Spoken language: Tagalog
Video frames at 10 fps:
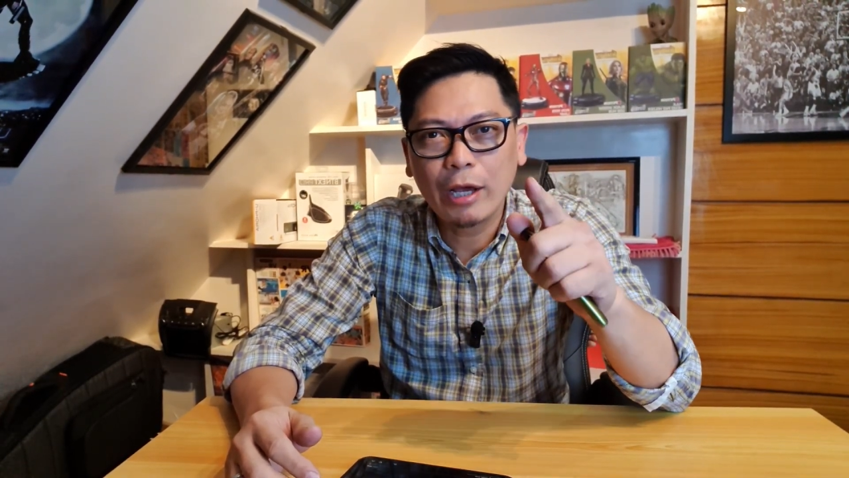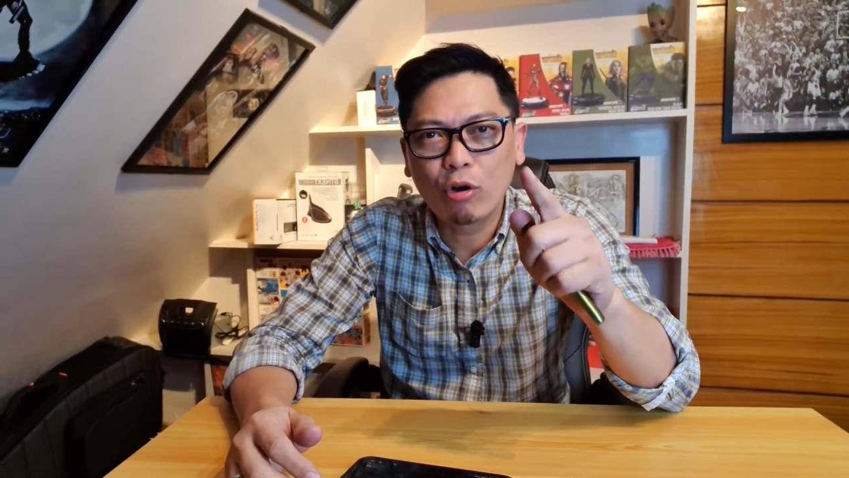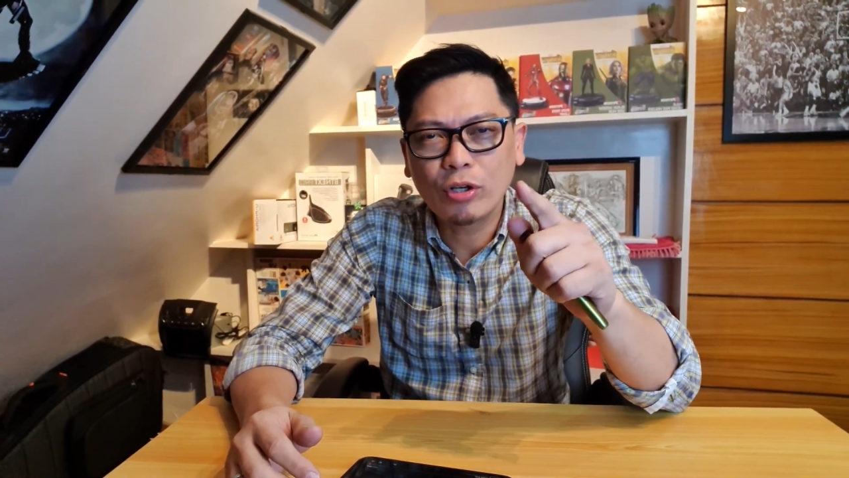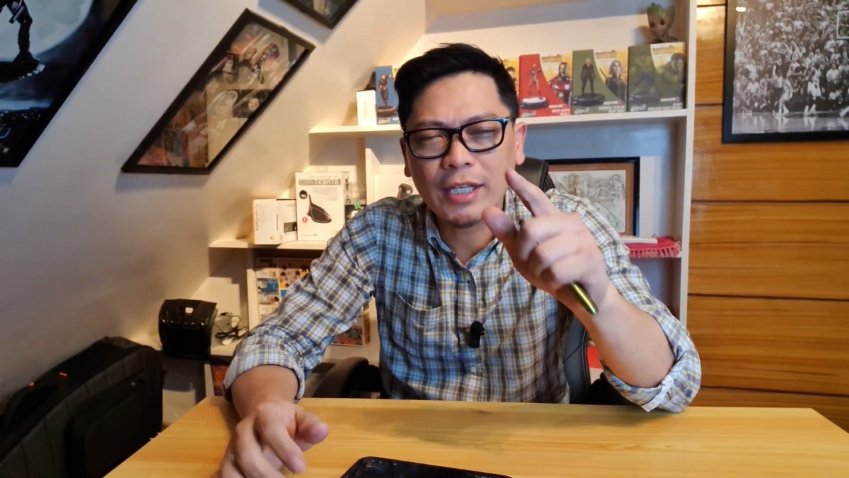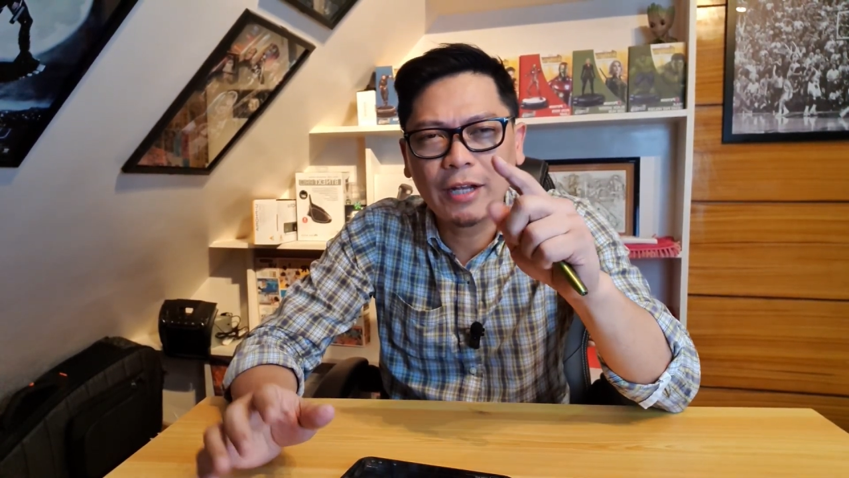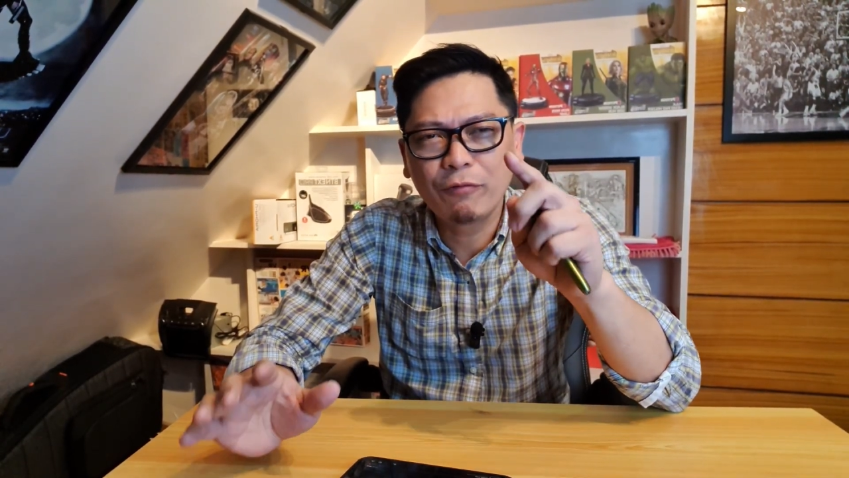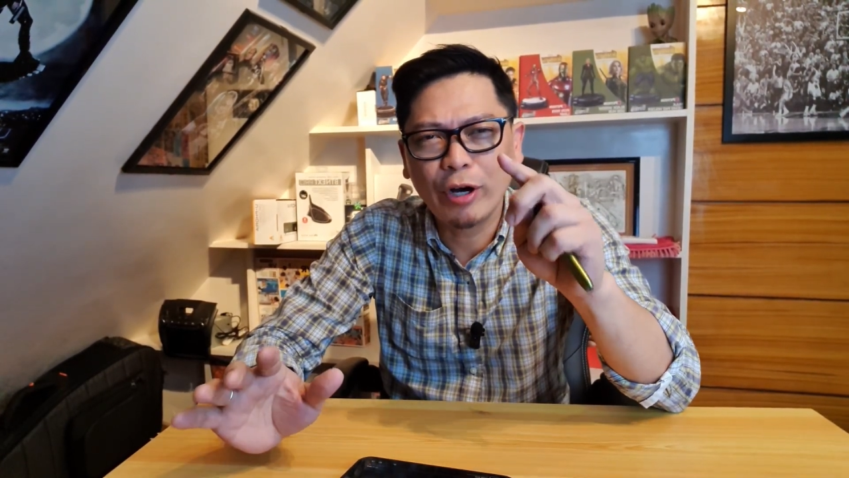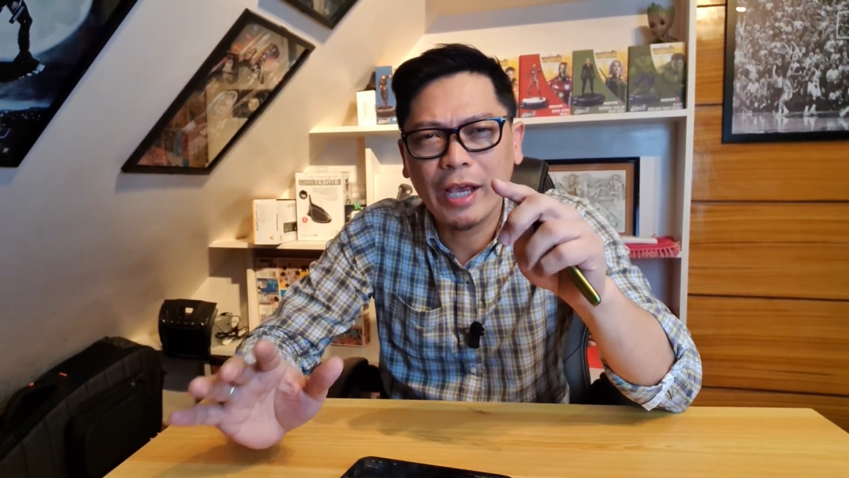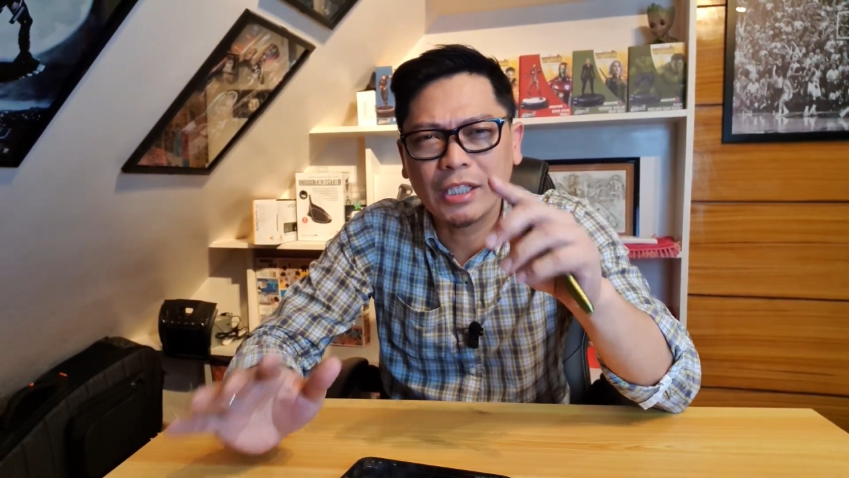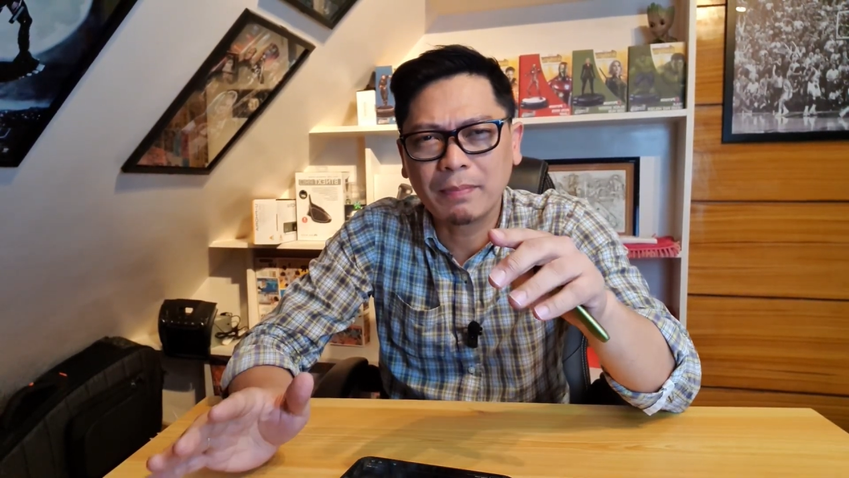Aerox and
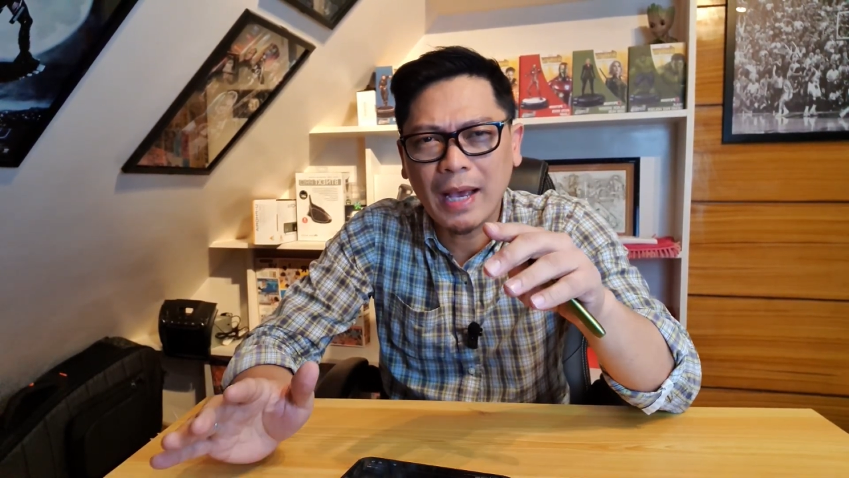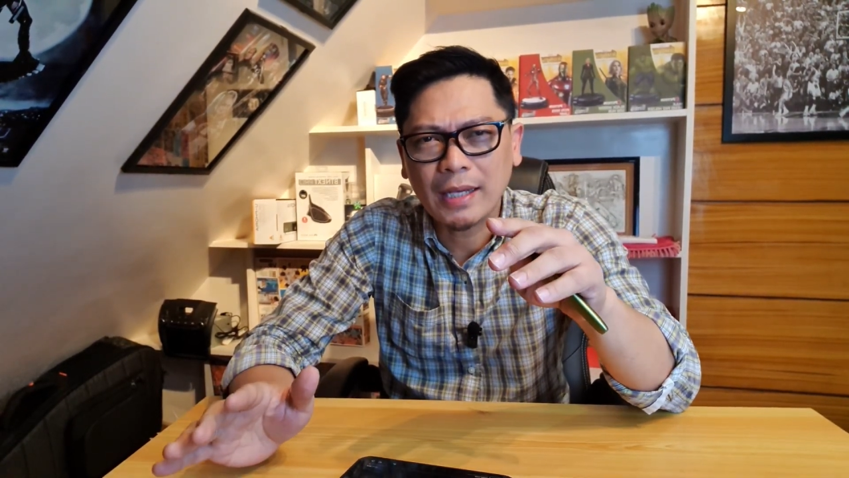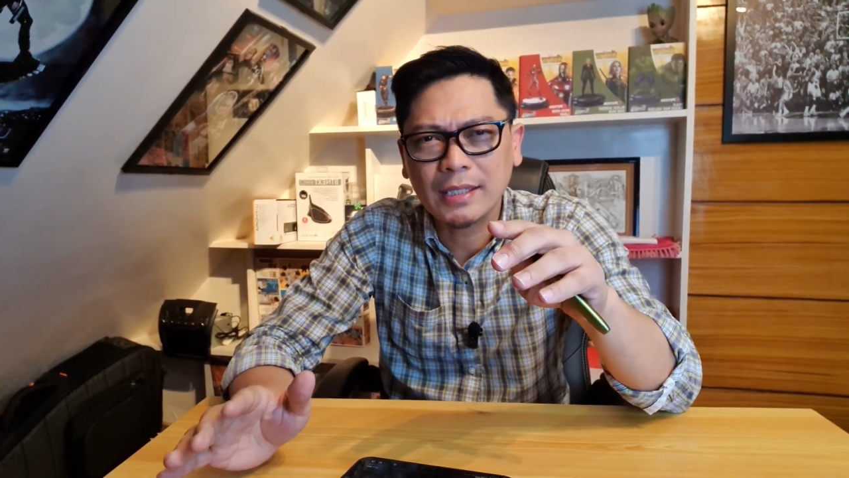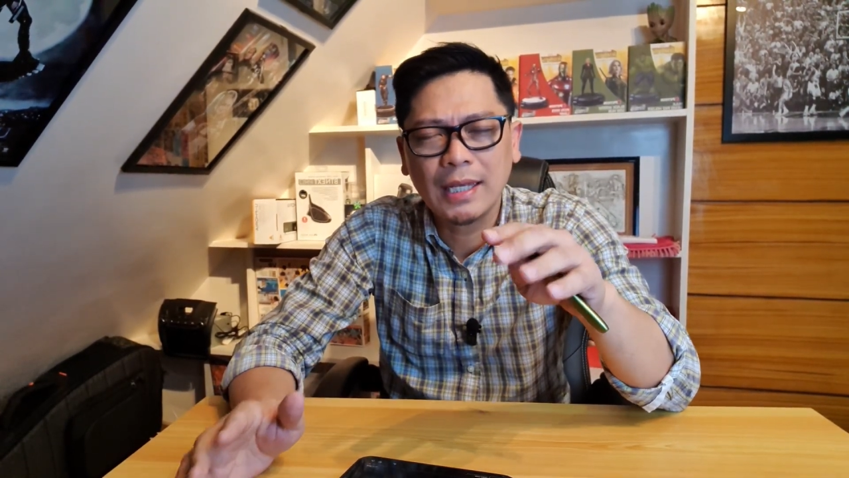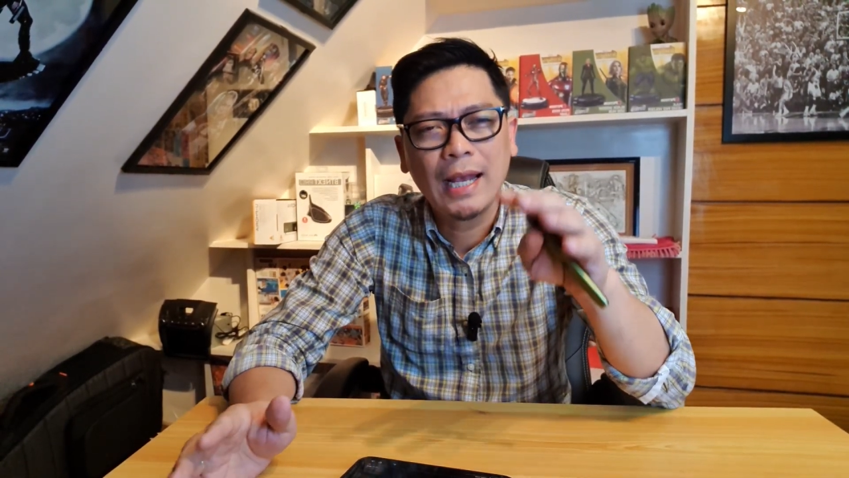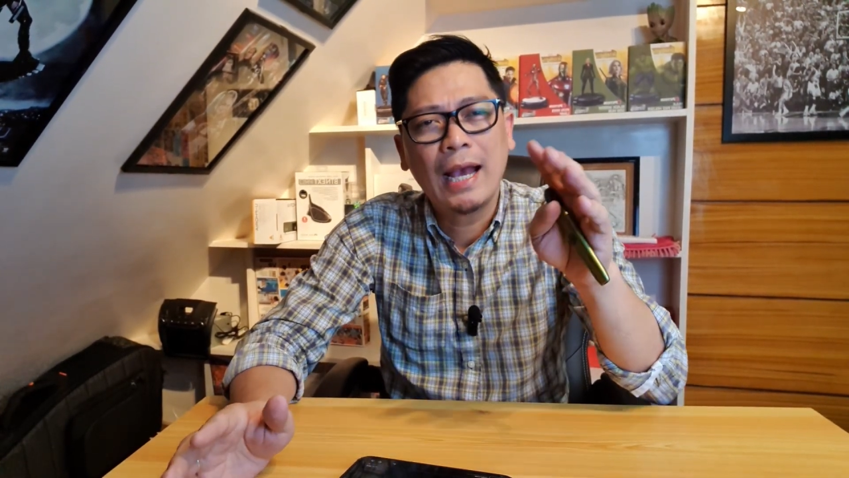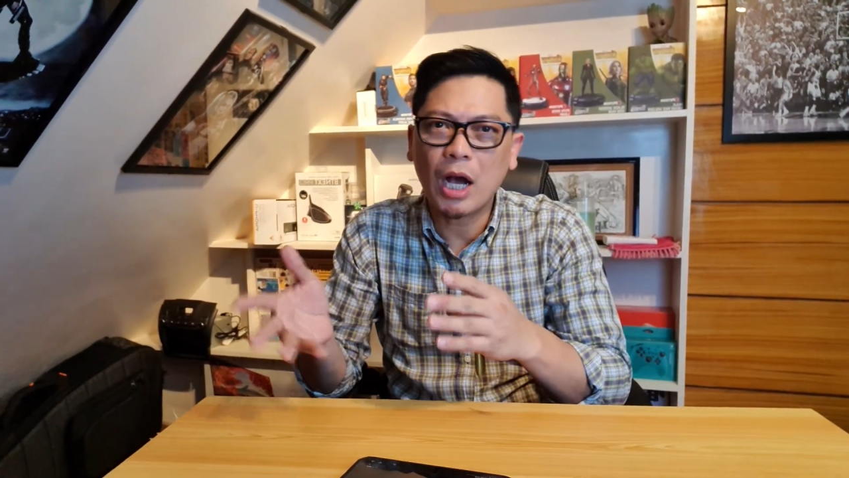for XMAX.